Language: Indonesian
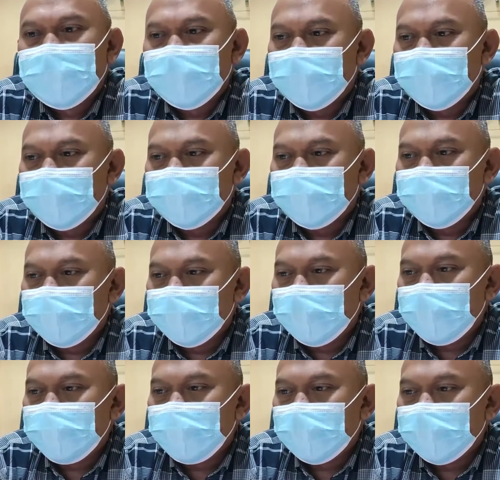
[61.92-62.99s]
uh,
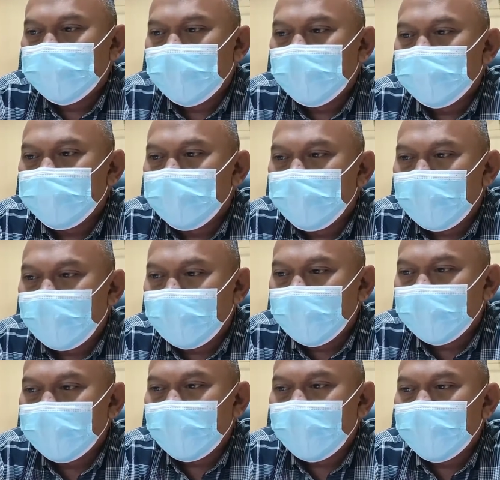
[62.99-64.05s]
sehingga pada saat
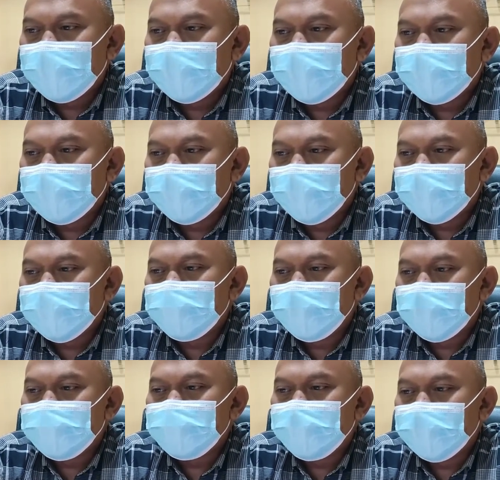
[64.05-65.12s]
memarkirkan di
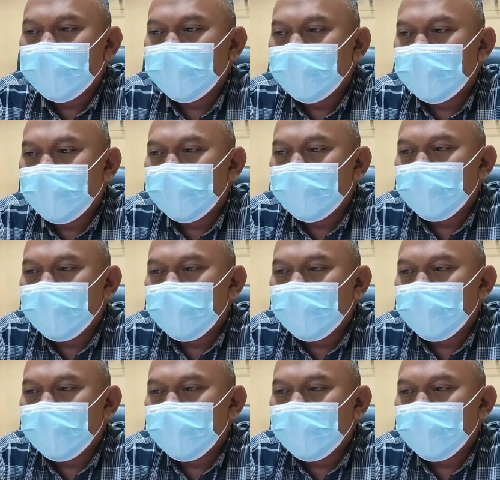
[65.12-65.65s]
tempat-tempat ya